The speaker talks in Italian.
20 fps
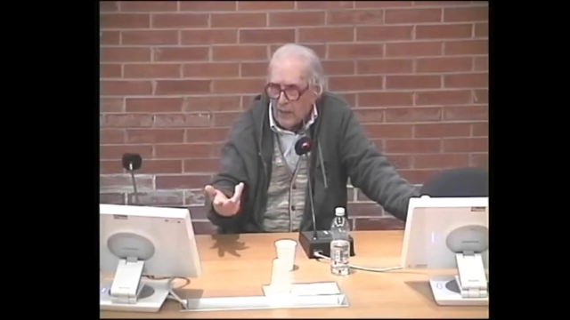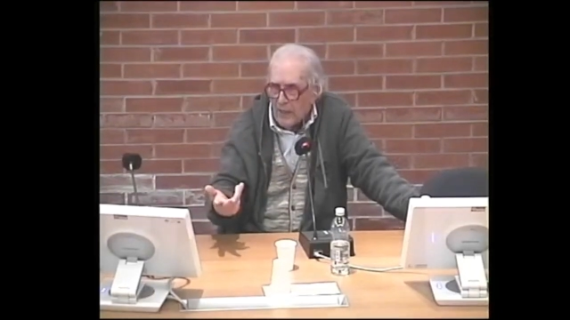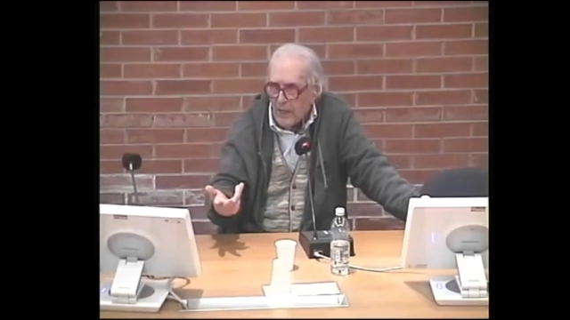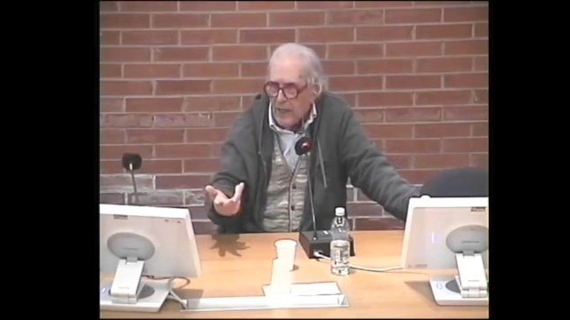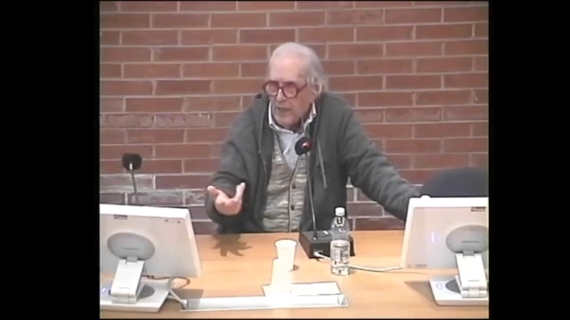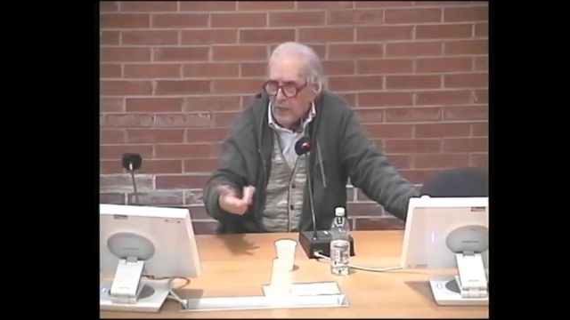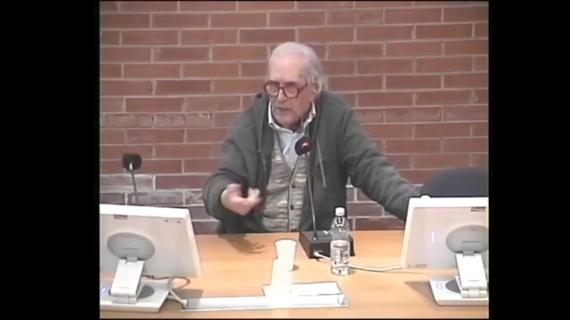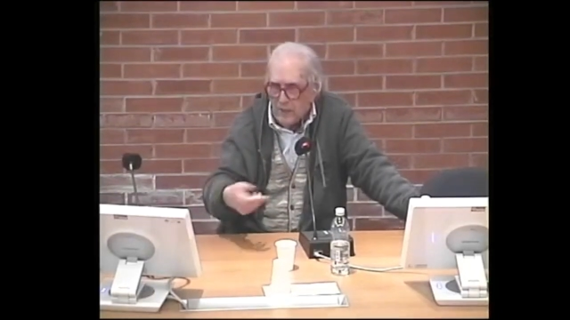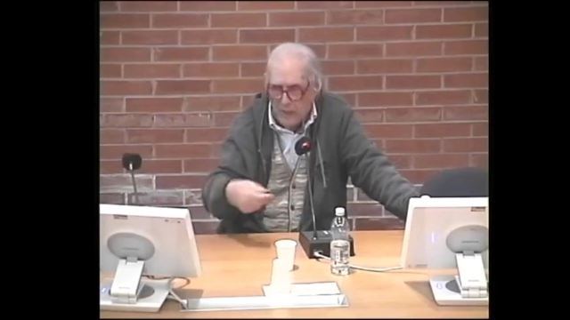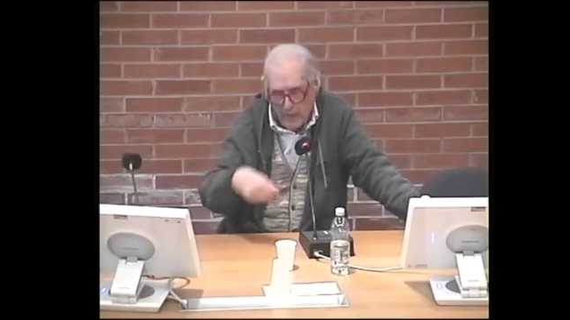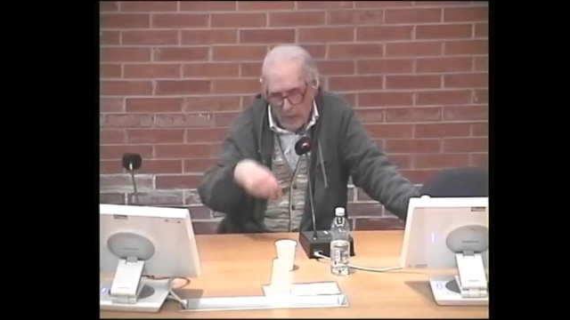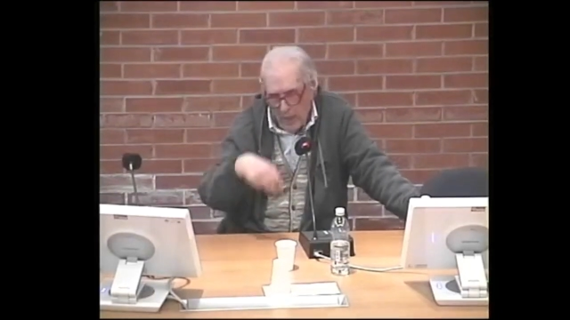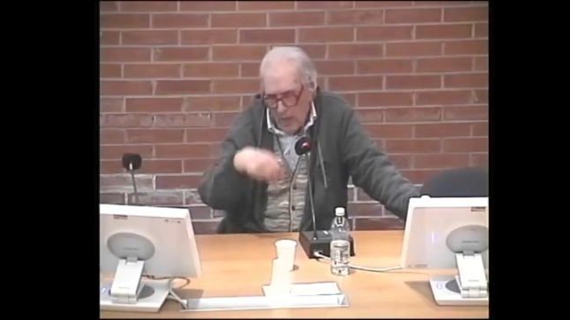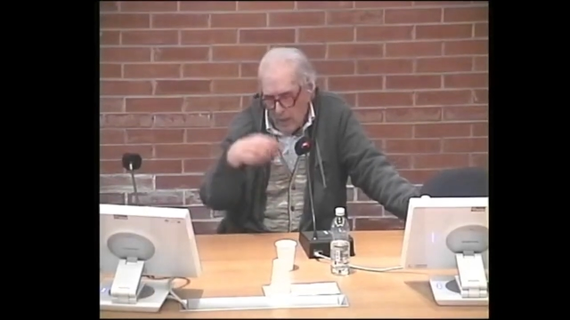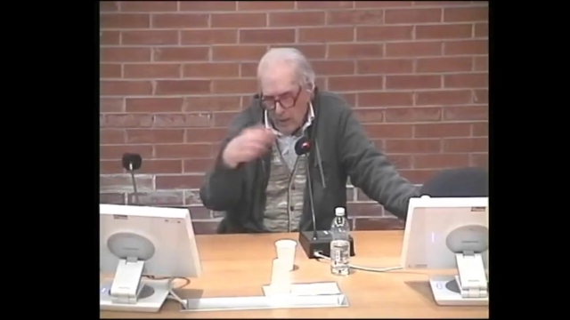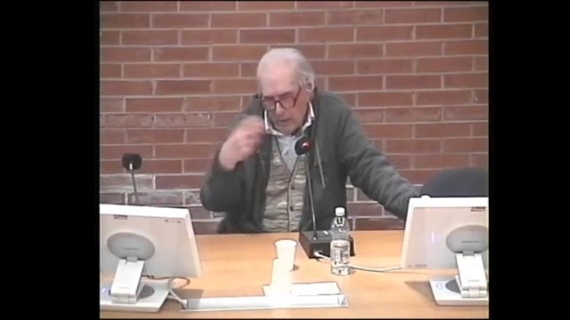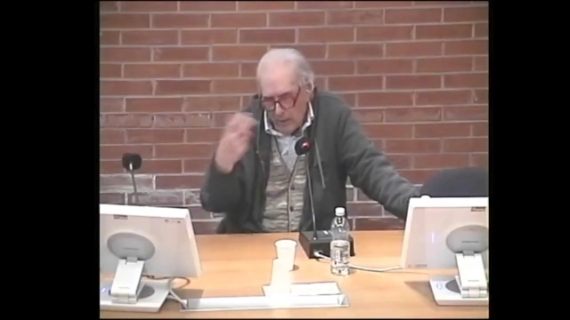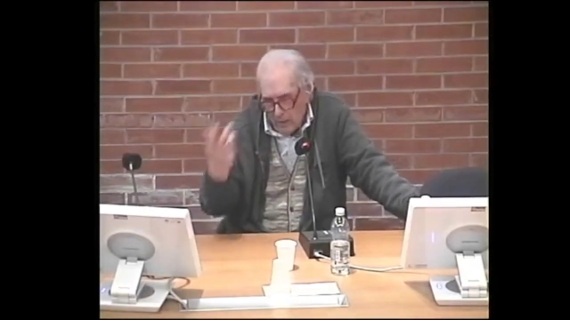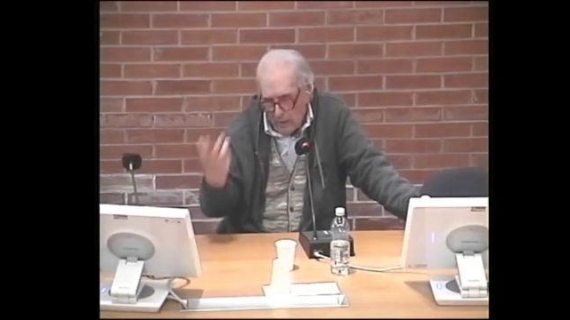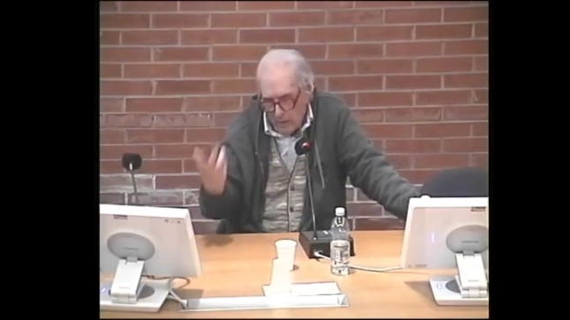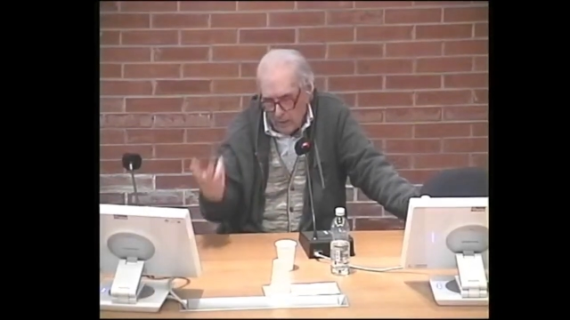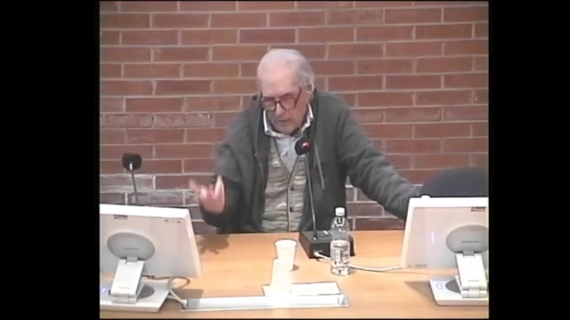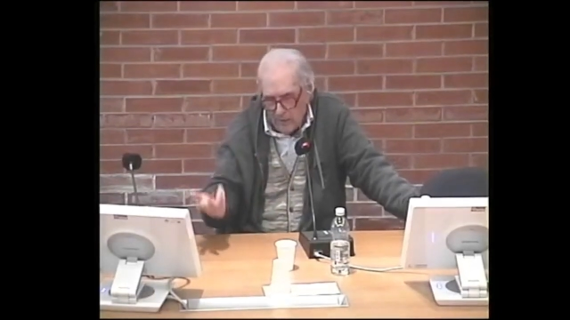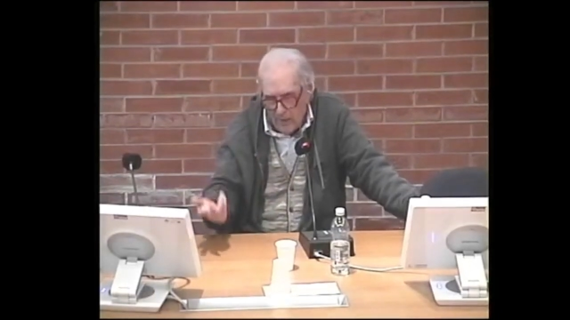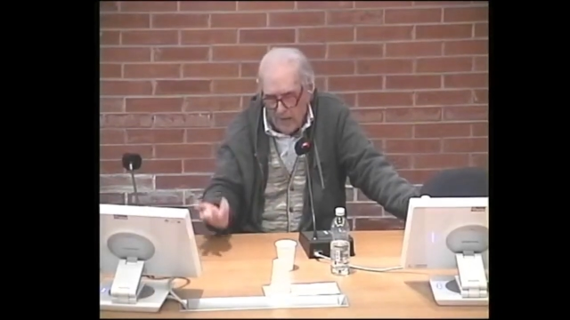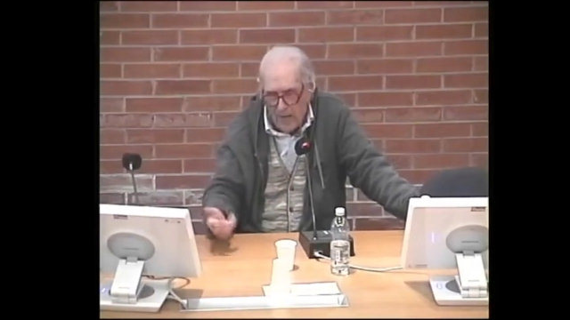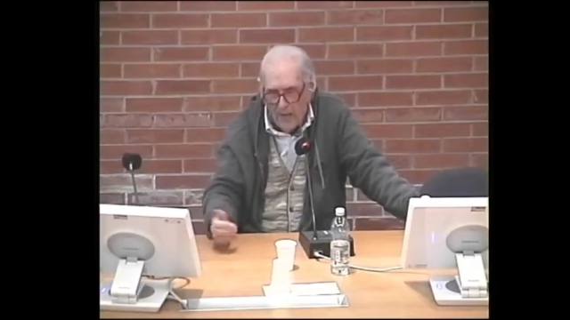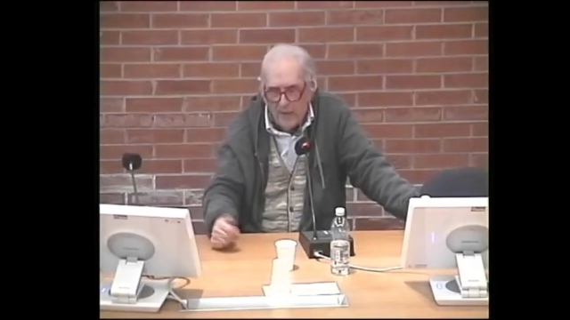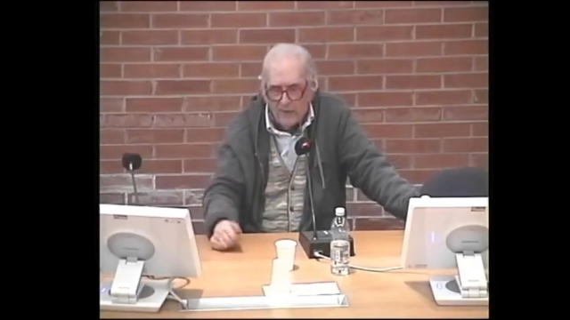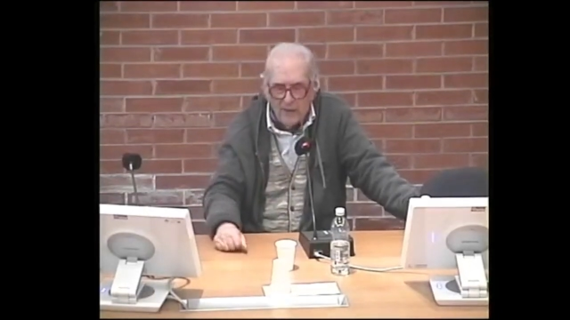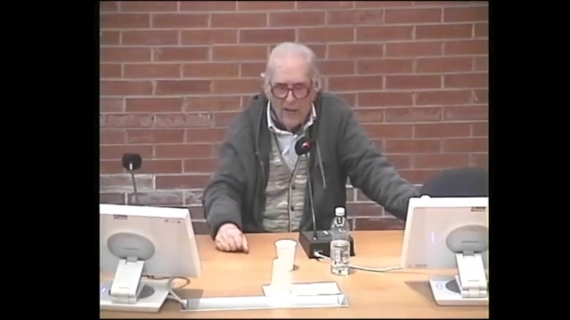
Christie, che sarà,